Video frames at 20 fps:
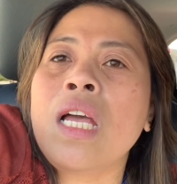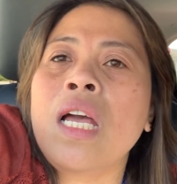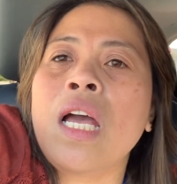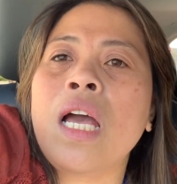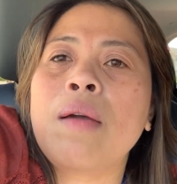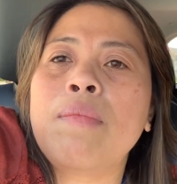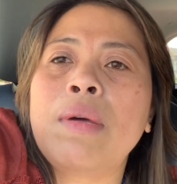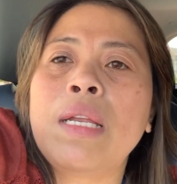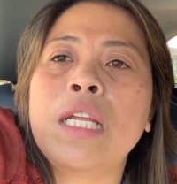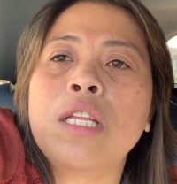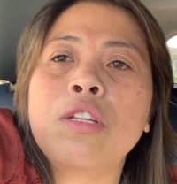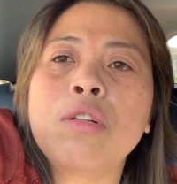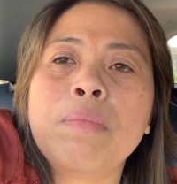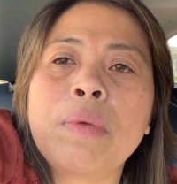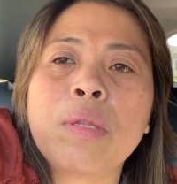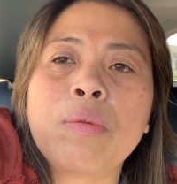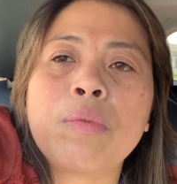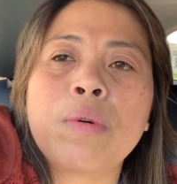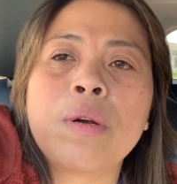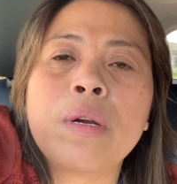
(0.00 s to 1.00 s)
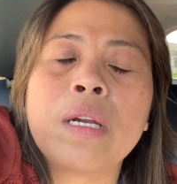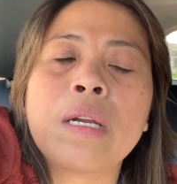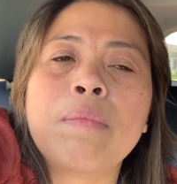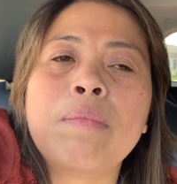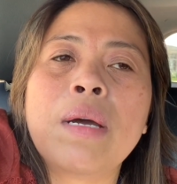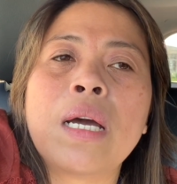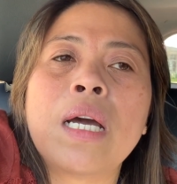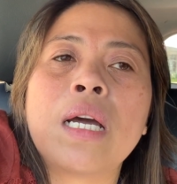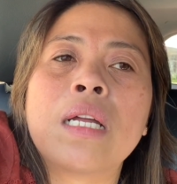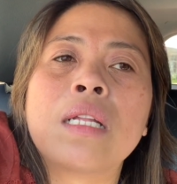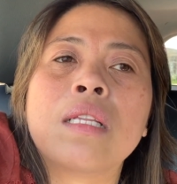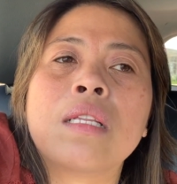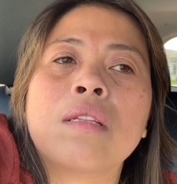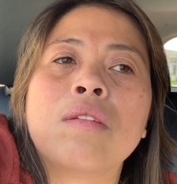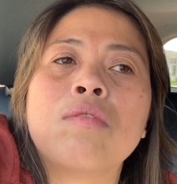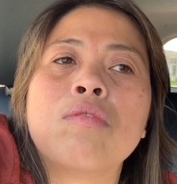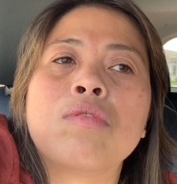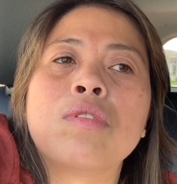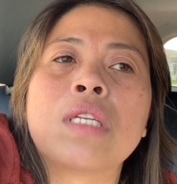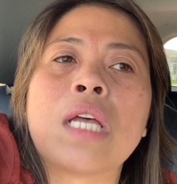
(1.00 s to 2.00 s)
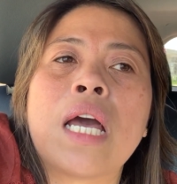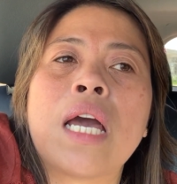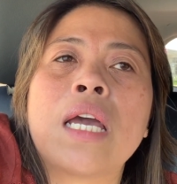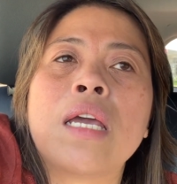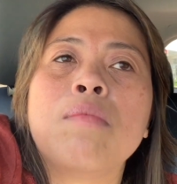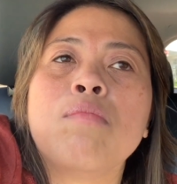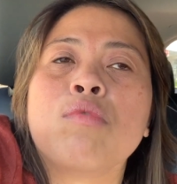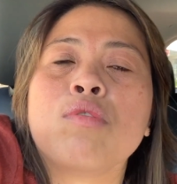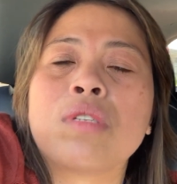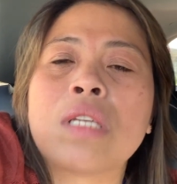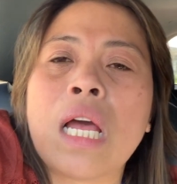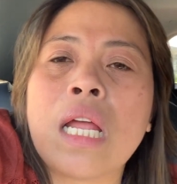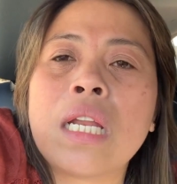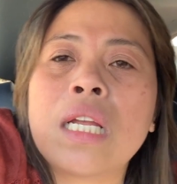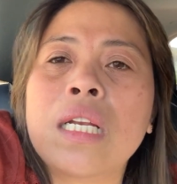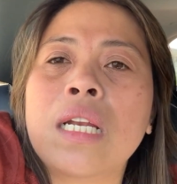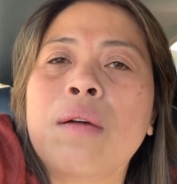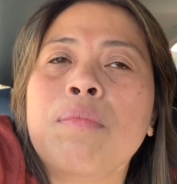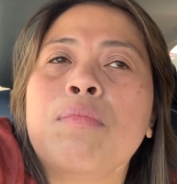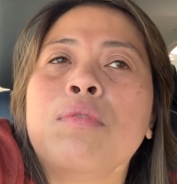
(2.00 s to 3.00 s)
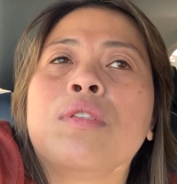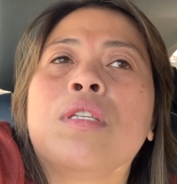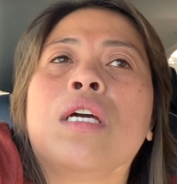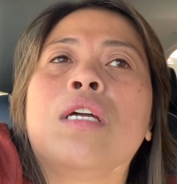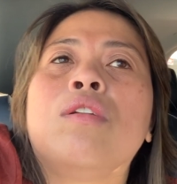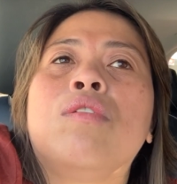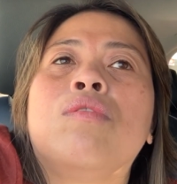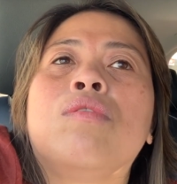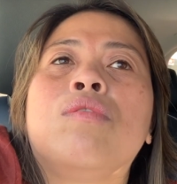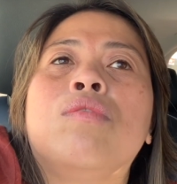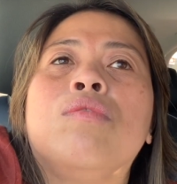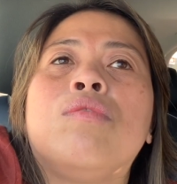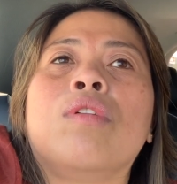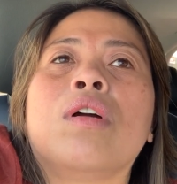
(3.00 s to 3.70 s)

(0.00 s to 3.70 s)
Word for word: I'm a little bit worried but usahay mo salig lang po tanong kung